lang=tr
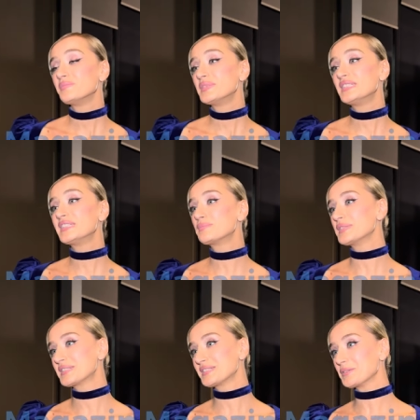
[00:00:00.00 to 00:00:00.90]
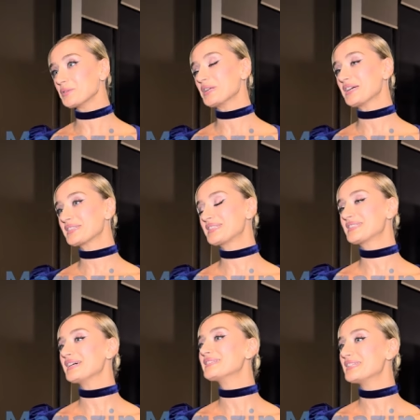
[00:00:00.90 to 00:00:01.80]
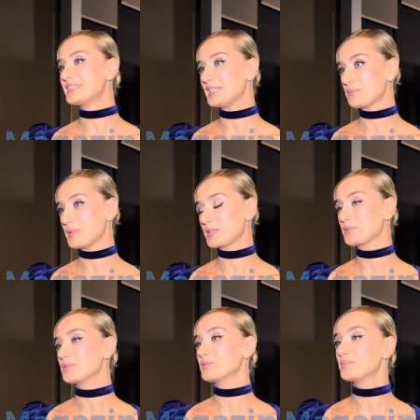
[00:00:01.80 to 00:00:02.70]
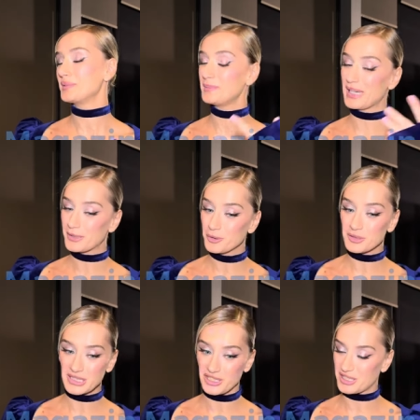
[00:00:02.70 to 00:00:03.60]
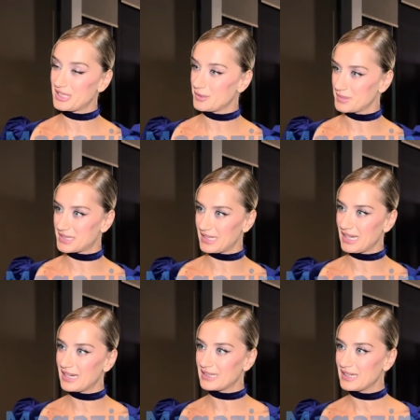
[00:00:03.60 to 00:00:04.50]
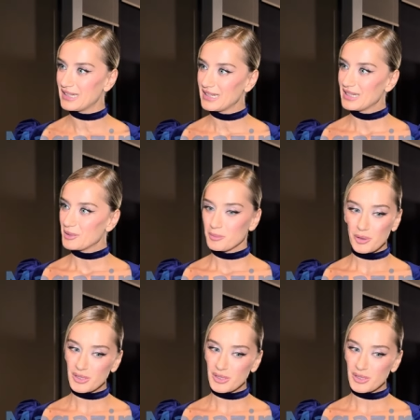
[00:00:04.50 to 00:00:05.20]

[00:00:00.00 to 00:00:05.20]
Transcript: siz basın olarak sizden destek bekliyoruz, bekliyoruz işlerimize. Yani böyle